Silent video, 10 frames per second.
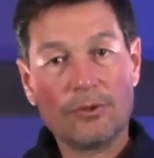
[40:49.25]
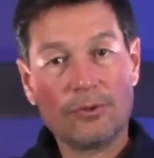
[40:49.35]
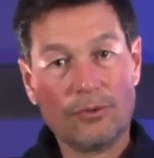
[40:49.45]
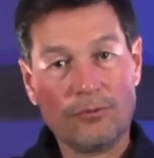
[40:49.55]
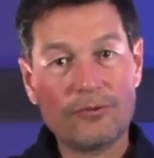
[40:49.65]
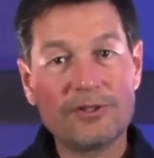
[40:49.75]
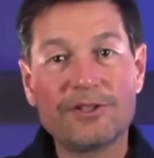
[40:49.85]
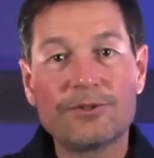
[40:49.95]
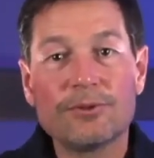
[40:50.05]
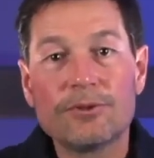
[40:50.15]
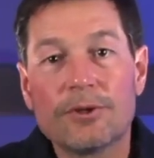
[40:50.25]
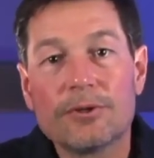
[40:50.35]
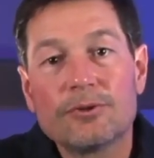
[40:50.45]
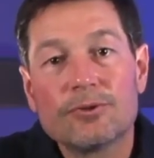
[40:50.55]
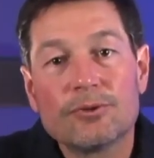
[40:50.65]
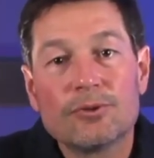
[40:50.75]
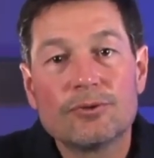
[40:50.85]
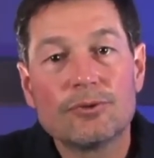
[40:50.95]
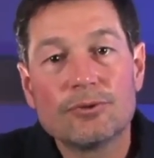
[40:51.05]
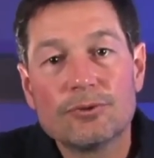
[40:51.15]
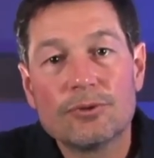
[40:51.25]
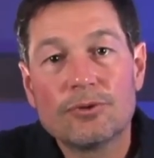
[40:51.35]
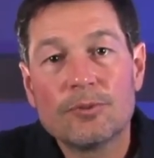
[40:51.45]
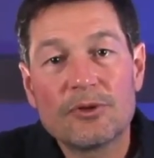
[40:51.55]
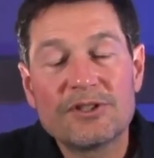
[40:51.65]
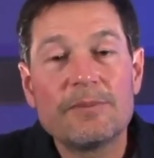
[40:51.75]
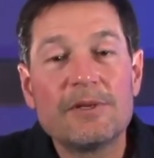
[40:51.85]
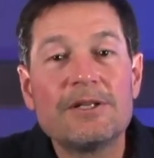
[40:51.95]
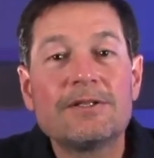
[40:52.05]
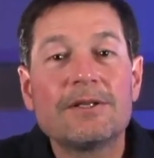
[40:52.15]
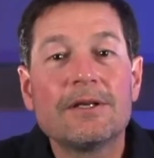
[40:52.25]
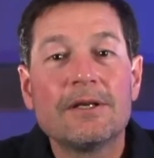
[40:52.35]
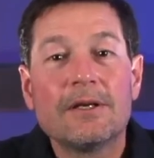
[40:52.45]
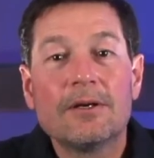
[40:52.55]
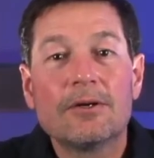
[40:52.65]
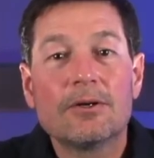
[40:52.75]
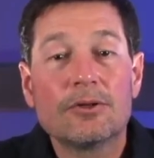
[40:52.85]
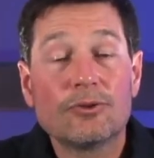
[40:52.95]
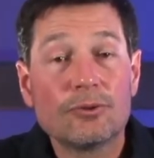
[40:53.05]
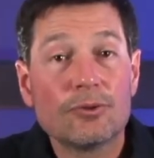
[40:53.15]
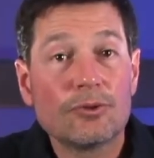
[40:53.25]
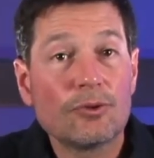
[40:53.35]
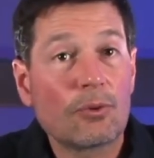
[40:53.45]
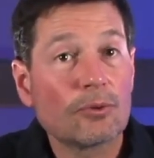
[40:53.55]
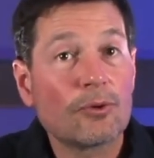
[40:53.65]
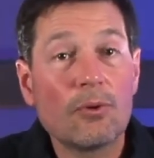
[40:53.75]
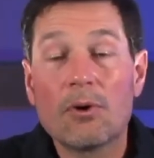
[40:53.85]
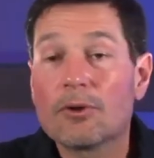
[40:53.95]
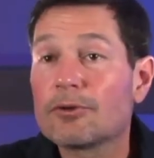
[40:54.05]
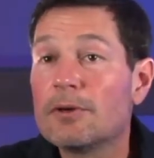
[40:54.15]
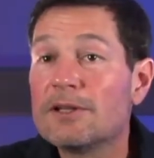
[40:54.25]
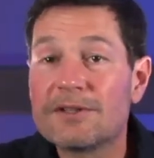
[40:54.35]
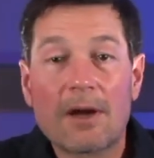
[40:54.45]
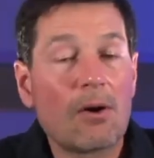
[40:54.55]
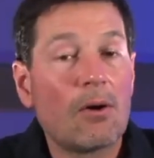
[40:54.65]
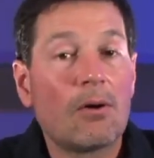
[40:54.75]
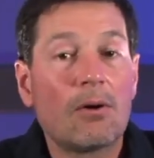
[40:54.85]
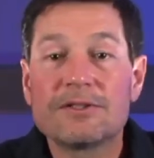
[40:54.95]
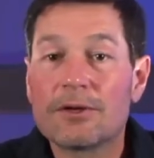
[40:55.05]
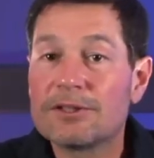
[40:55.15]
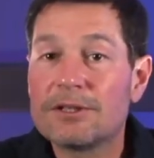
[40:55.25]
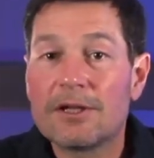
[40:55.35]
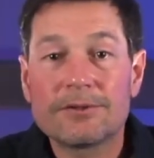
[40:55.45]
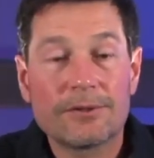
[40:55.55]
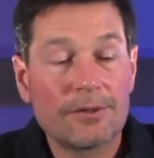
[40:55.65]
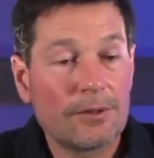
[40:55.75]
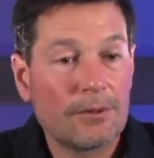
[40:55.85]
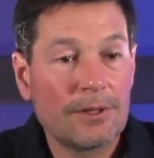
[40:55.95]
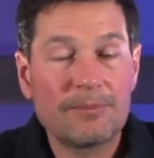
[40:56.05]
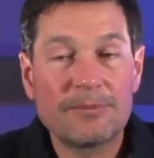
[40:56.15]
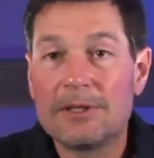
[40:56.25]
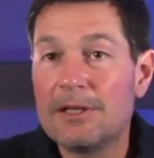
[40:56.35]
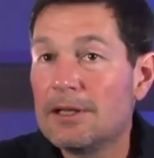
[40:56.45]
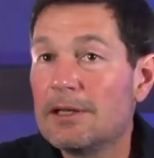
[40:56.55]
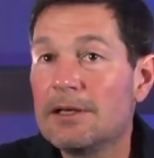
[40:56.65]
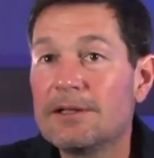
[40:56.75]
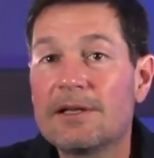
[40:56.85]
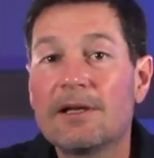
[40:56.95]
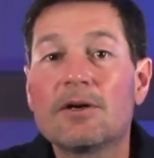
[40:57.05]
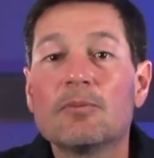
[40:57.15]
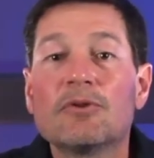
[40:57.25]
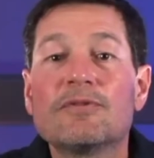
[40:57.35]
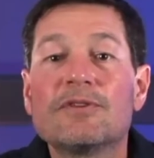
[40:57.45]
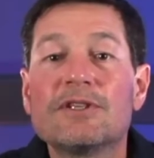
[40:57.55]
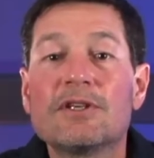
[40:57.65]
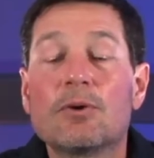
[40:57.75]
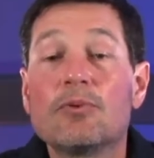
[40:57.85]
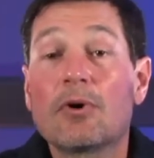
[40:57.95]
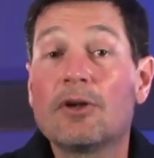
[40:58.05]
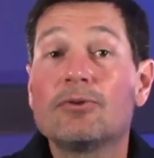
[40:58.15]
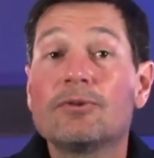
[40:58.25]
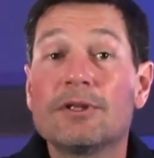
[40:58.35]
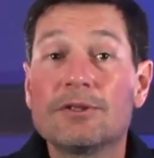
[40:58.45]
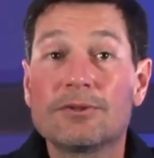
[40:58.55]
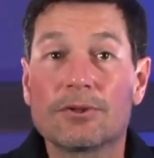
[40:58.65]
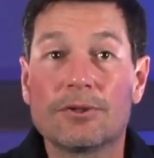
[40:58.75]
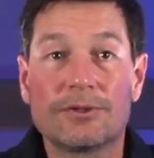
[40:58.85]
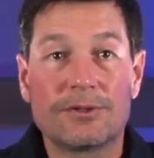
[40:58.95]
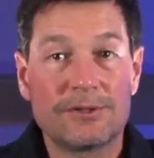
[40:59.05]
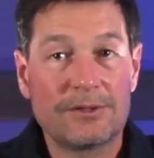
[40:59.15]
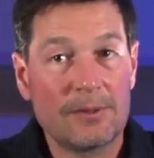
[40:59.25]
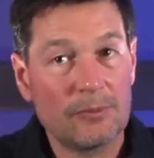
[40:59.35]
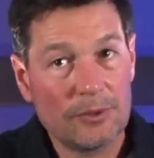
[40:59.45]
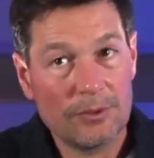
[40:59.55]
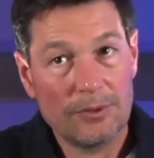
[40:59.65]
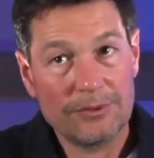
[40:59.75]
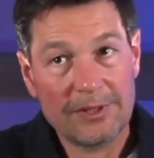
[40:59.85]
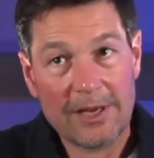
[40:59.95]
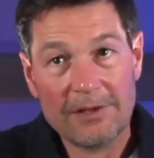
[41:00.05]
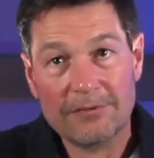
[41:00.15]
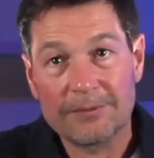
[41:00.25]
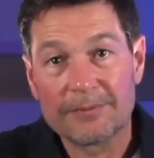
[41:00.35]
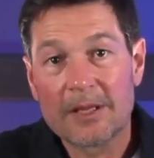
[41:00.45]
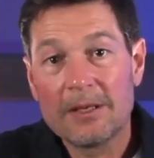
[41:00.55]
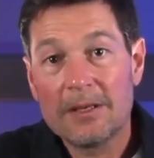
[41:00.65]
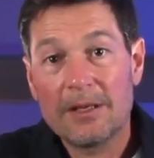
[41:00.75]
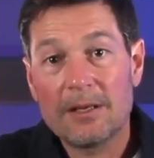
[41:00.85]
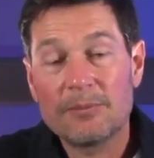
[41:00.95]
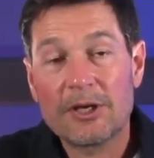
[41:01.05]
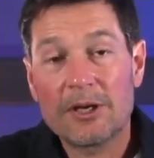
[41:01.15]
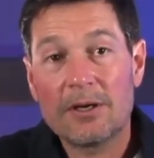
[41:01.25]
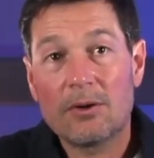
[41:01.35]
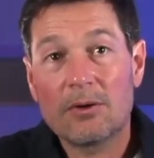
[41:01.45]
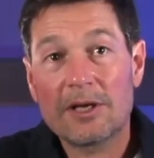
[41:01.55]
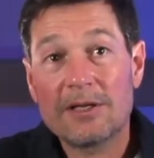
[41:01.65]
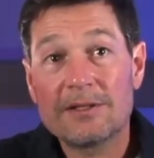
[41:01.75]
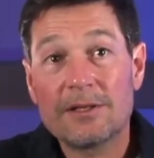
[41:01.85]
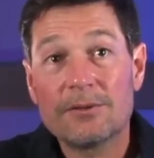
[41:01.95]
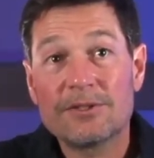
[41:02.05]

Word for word: une foultitude de, de, de, possibilités euh, de, contrôle entre les écrans, les ordinateurs, les, les, télécommandes physiques qu'on peut rajouter sur notre système euh, DayLive. live Eh bien, en réalité, le